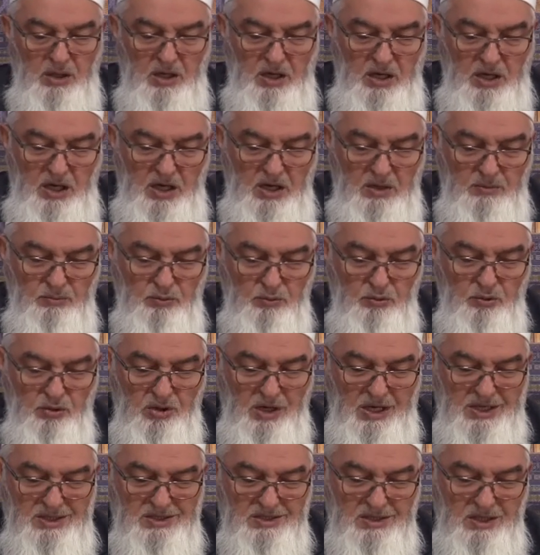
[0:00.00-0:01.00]
Eğer bunu
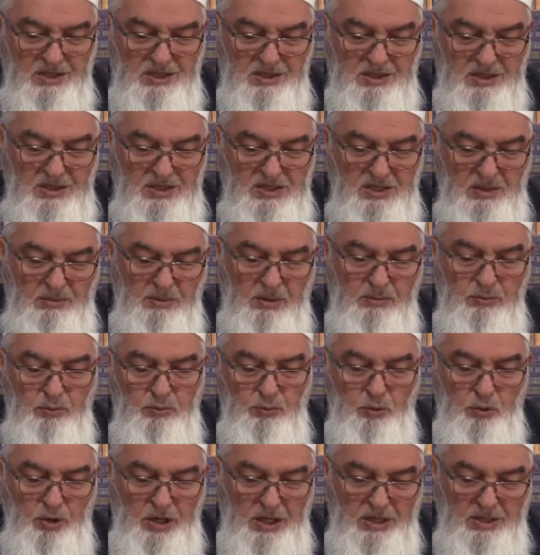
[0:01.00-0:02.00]
kastettiği zaman bu
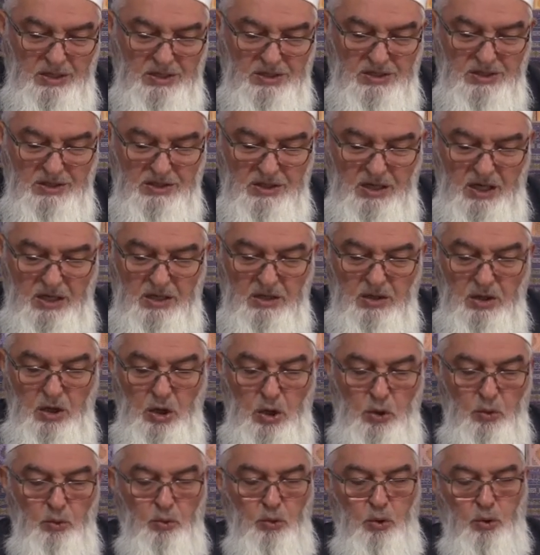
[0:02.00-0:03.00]
böyledir. Yani
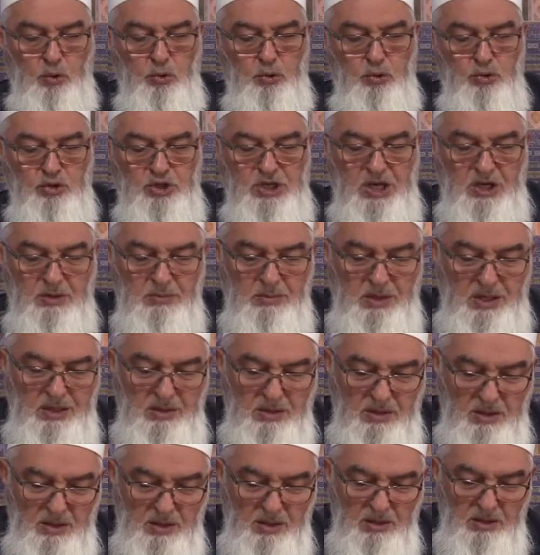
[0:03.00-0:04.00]
kokuyu
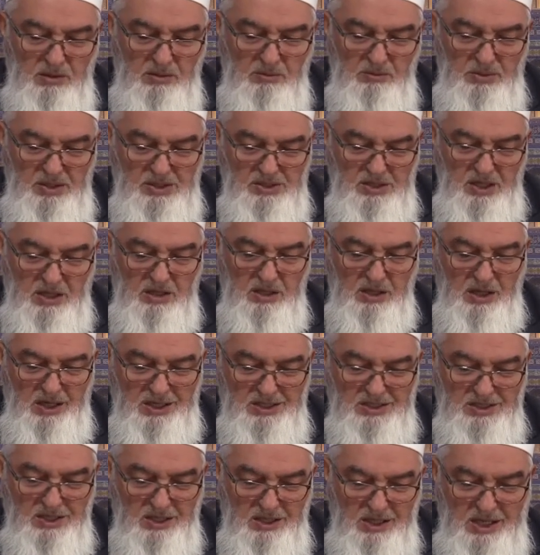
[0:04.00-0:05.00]
çekmeyi bizzat
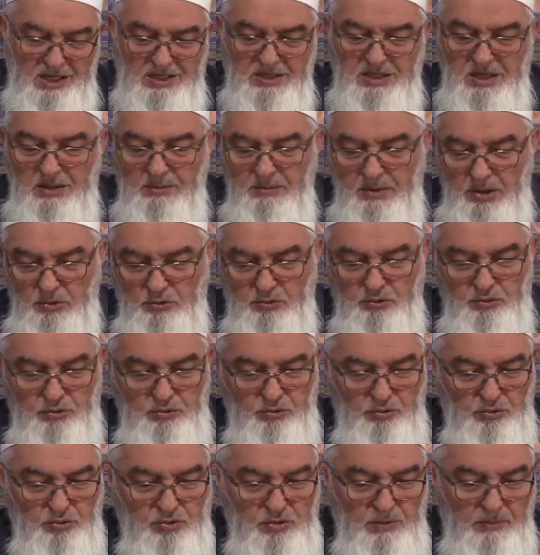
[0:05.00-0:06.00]
kastederse
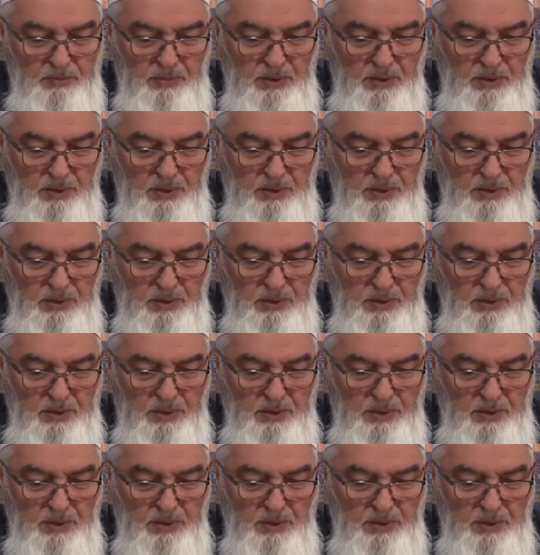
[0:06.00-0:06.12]
mekruhtur.